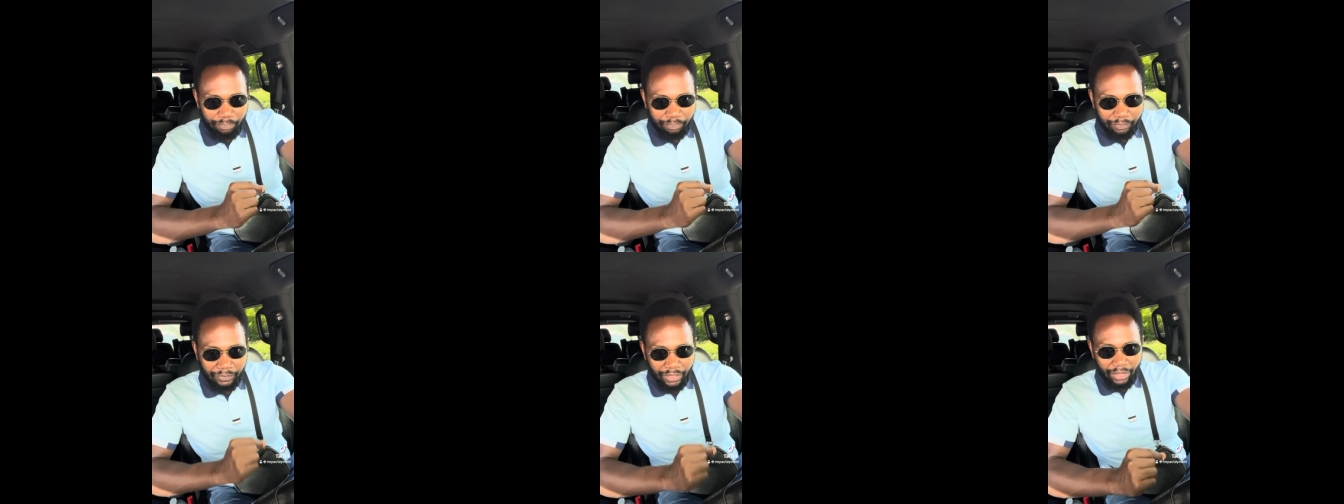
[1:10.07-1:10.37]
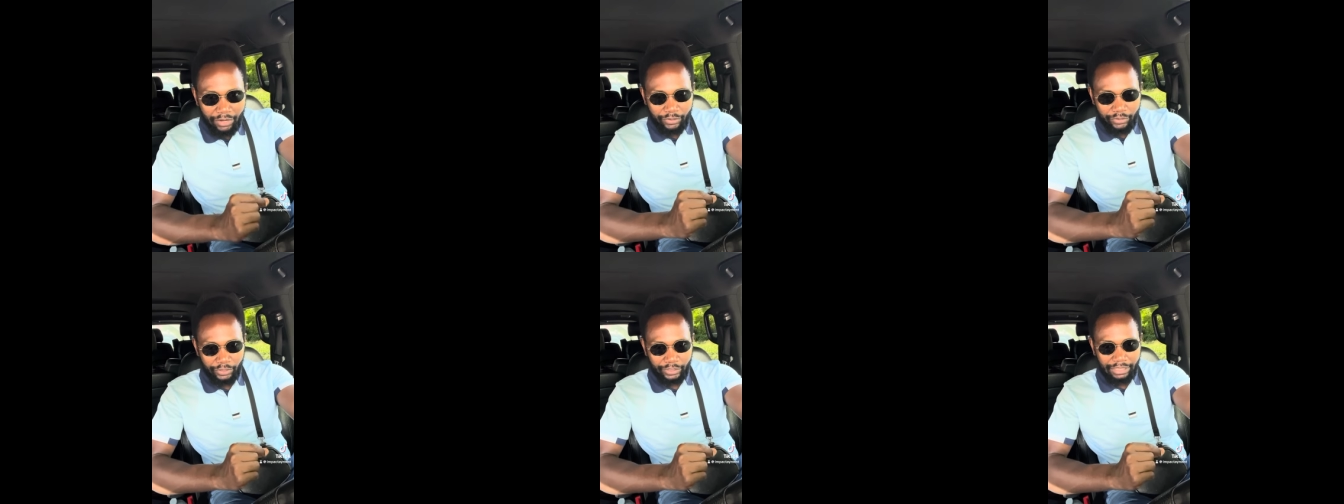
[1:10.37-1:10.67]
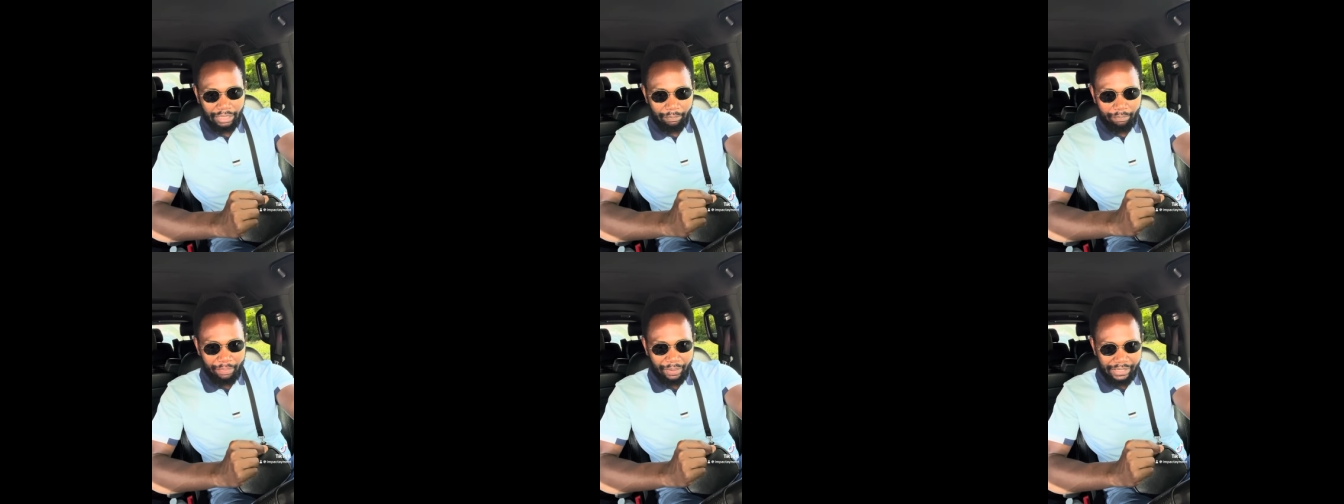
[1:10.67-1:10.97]
tant que
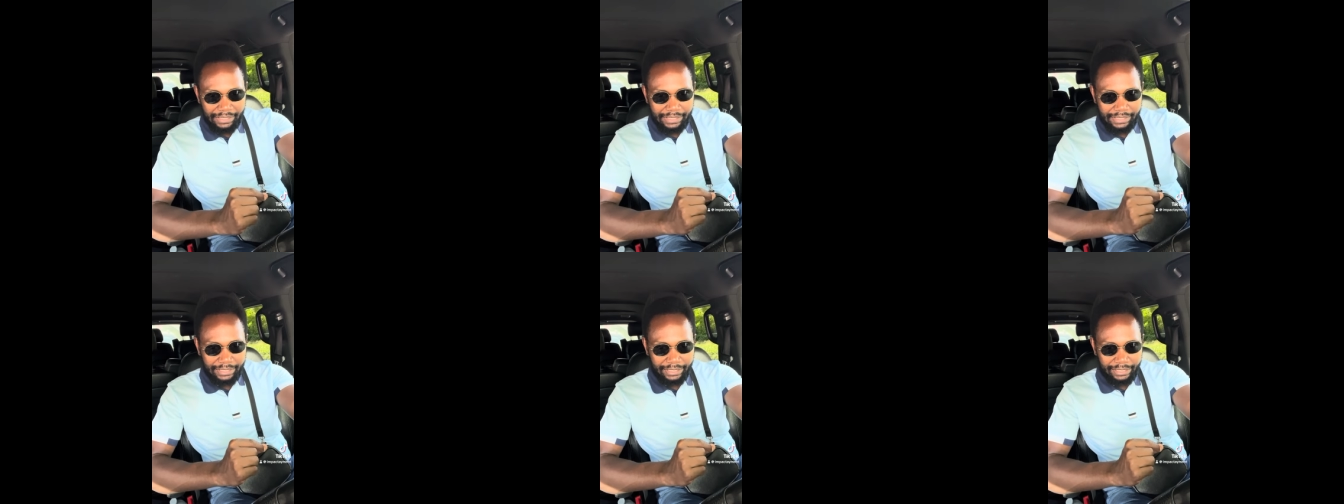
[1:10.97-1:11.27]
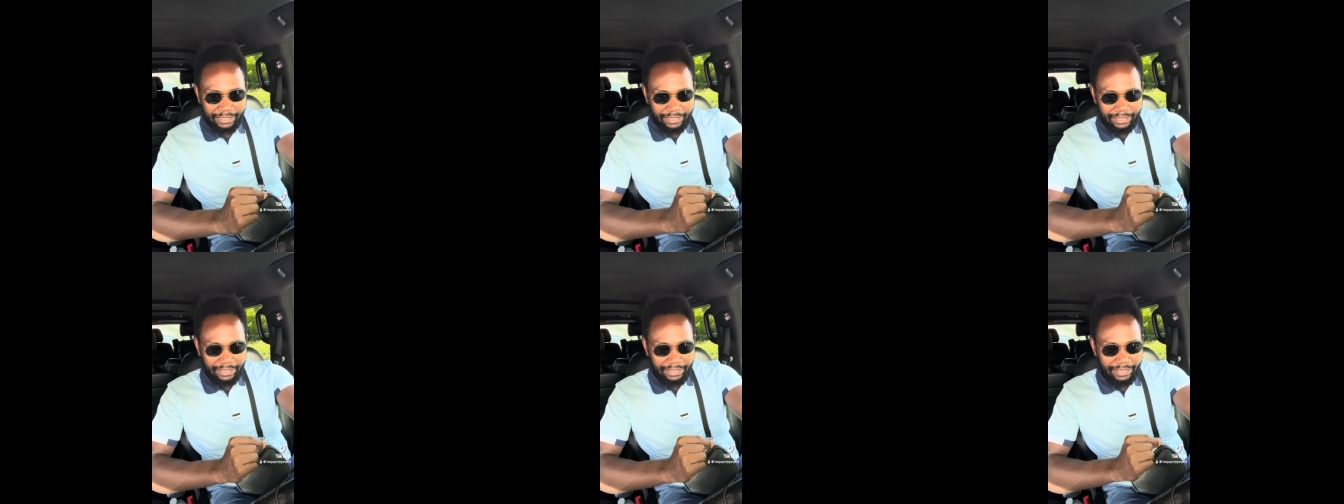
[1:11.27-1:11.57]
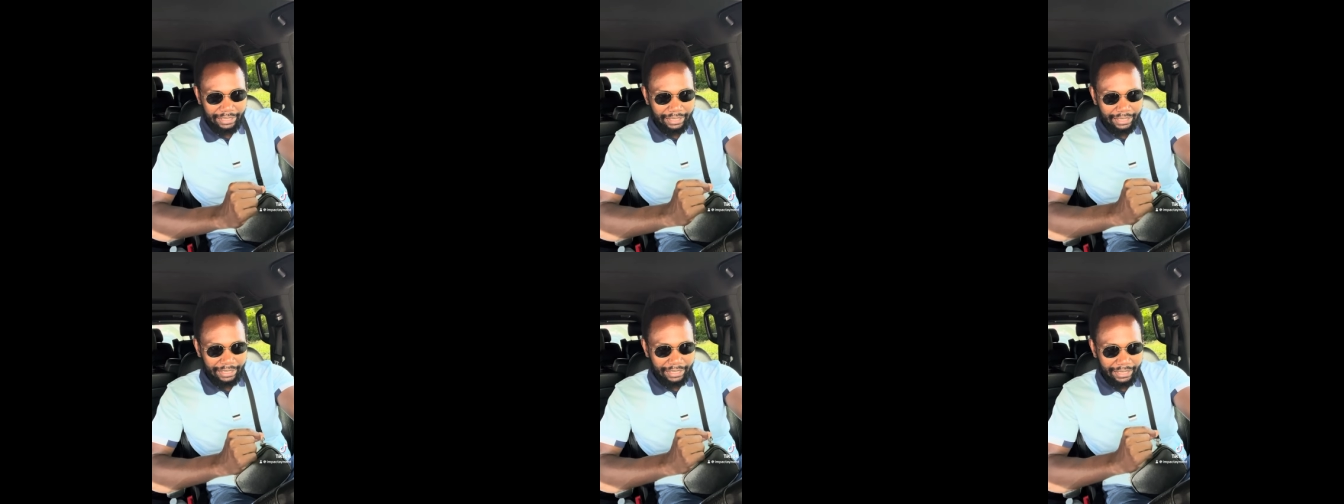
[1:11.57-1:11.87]
ta pensée
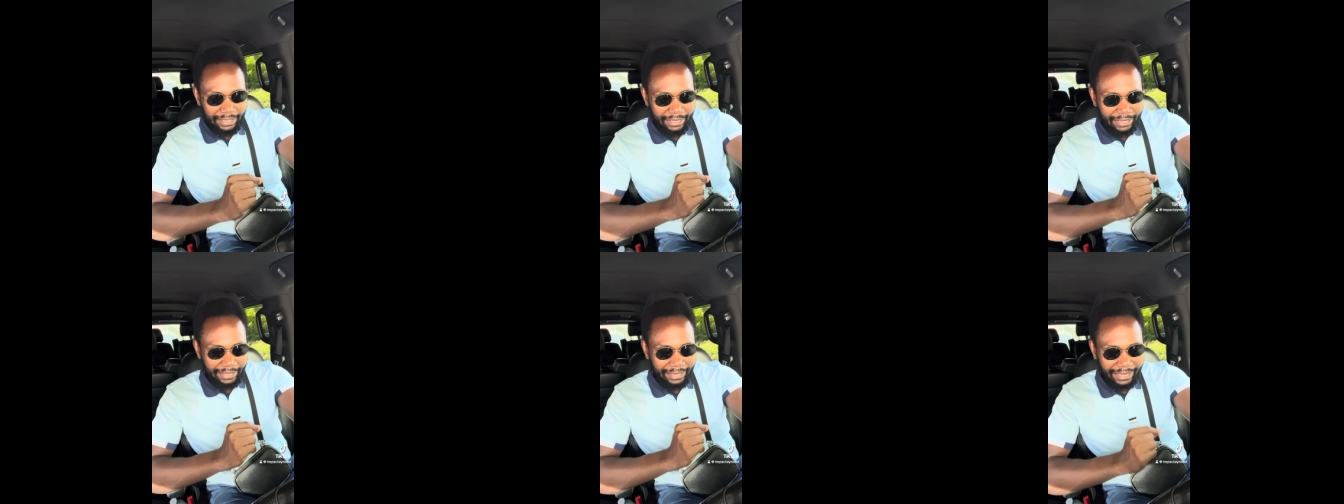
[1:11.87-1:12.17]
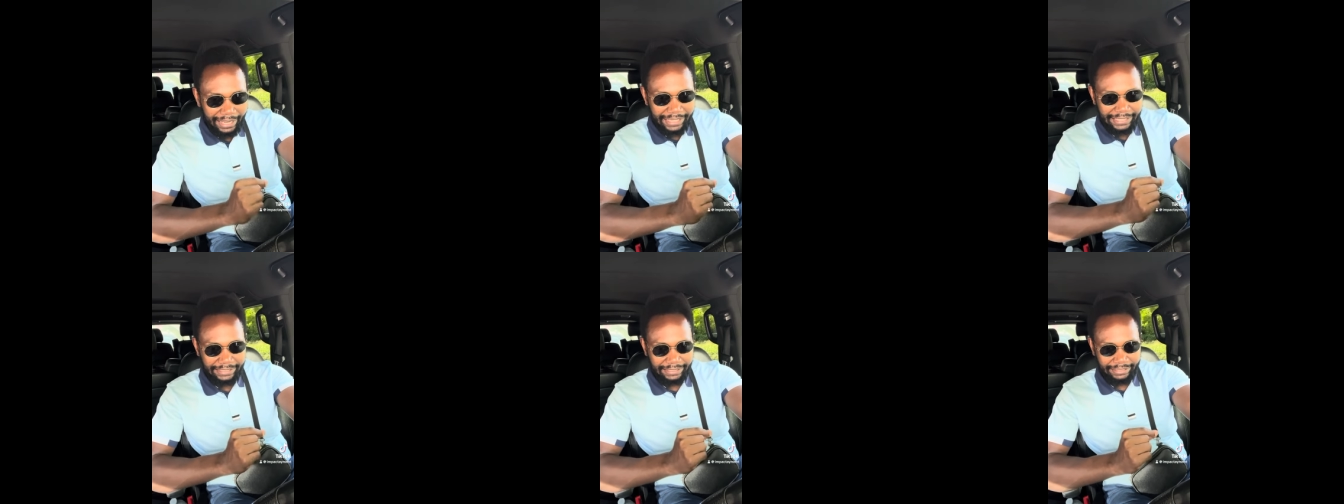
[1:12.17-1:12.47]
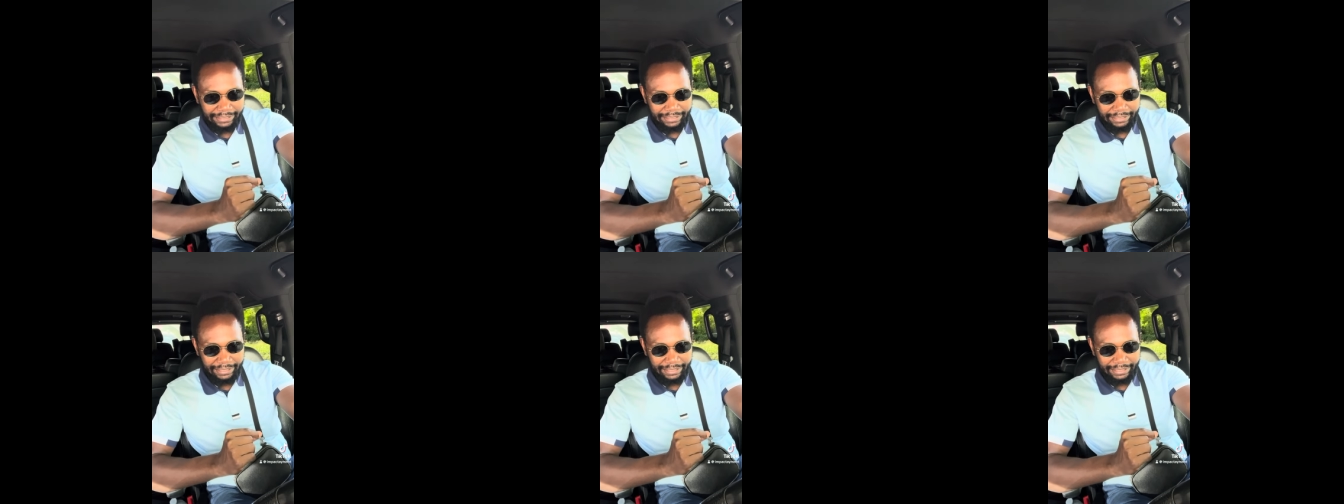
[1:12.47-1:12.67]
reste